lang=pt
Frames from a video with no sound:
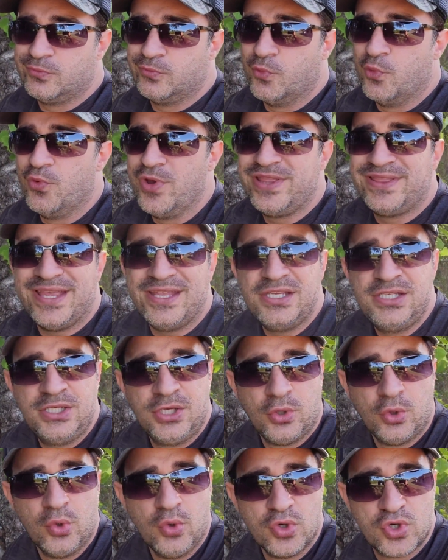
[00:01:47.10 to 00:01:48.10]
um item de
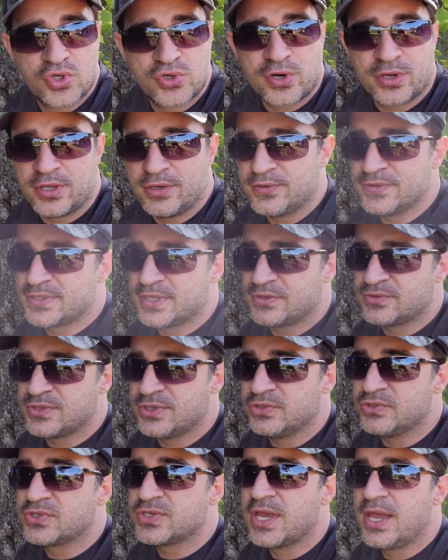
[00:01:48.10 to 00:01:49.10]
luxo aqui nos Estados
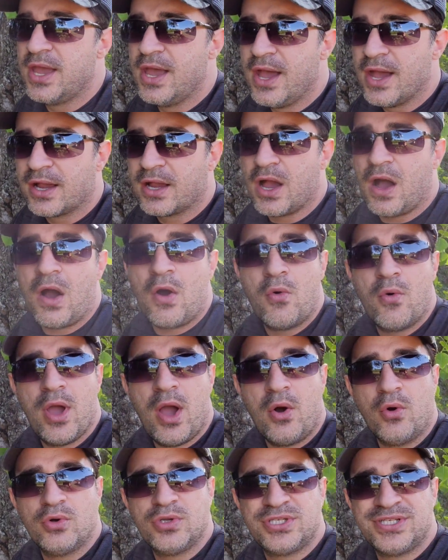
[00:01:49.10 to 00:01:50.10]
Unidos. Carro é
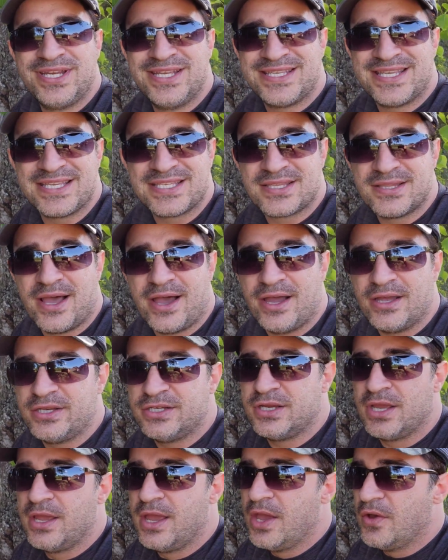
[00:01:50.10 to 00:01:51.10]
algo de
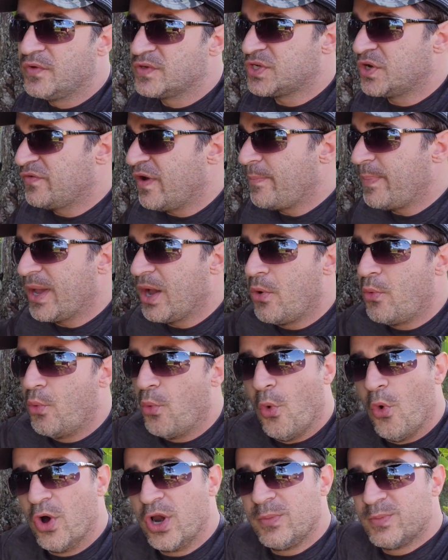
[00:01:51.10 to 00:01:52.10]
necessidade. Você não vai pegar
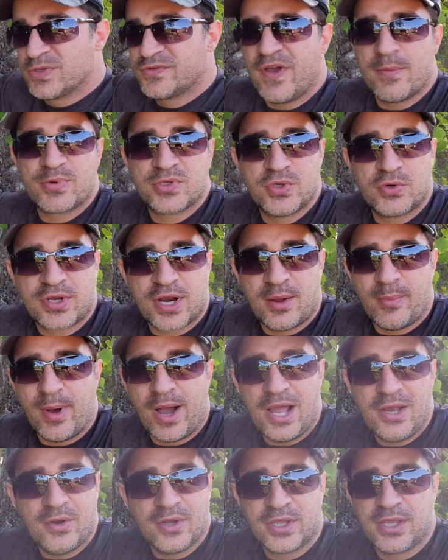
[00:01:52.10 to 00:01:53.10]
um ônibus vai para o seu
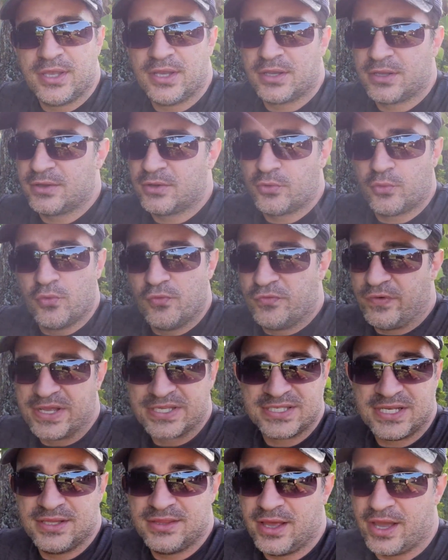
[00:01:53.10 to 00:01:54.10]
trabalho aqui com
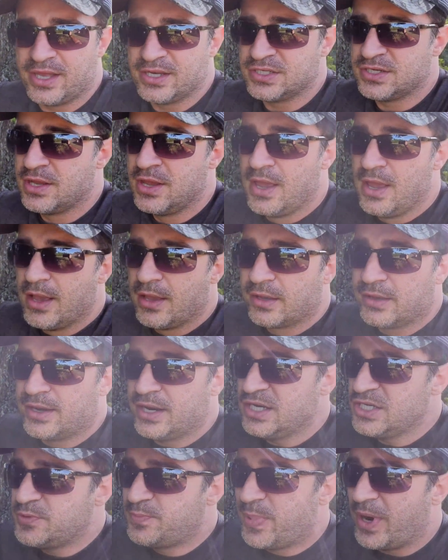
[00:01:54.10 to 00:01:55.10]
facilidade.
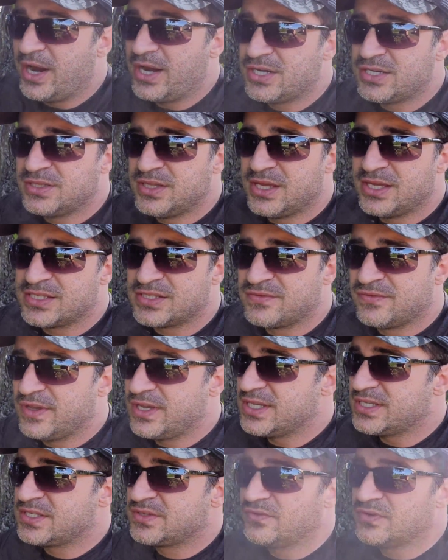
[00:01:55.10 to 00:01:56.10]
Grande parte das
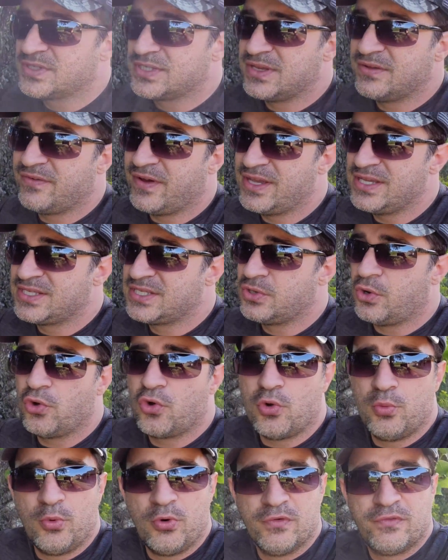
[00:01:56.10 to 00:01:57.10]
vezes você vai se
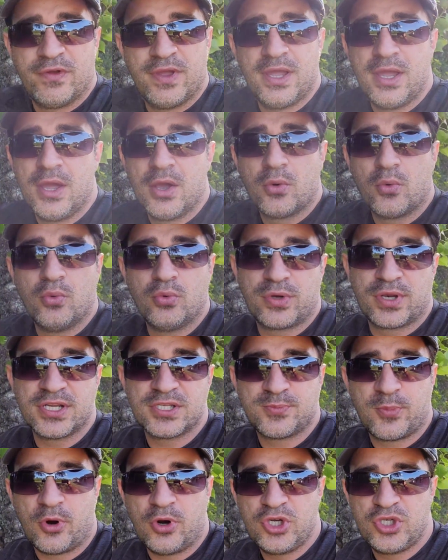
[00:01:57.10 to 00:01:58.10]
locomover com o
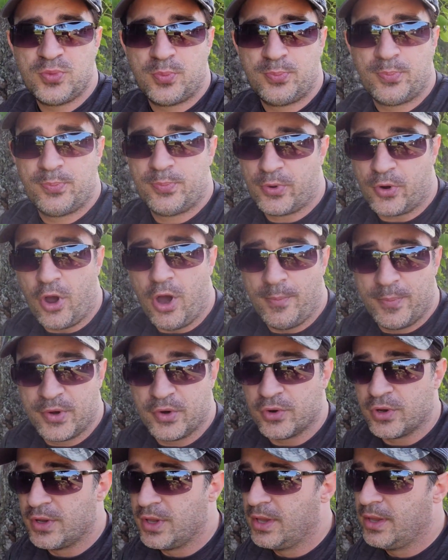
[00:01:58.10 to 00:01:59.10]
transporte
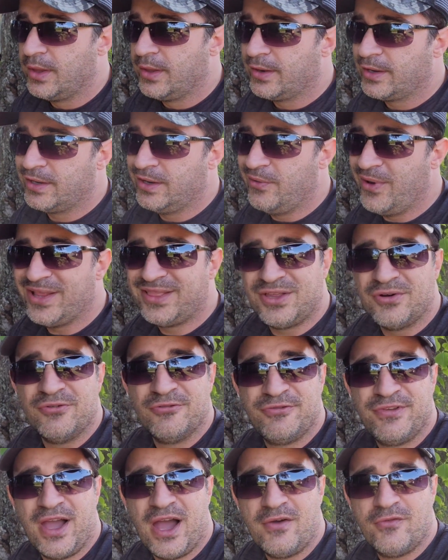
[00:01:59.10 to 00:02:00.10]
próprio. Não é tão
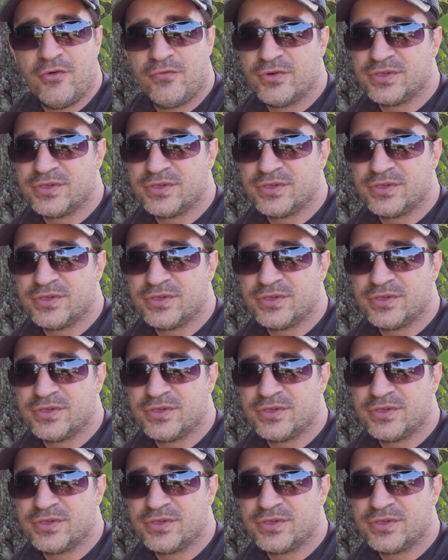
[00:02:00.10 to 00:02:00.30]
viável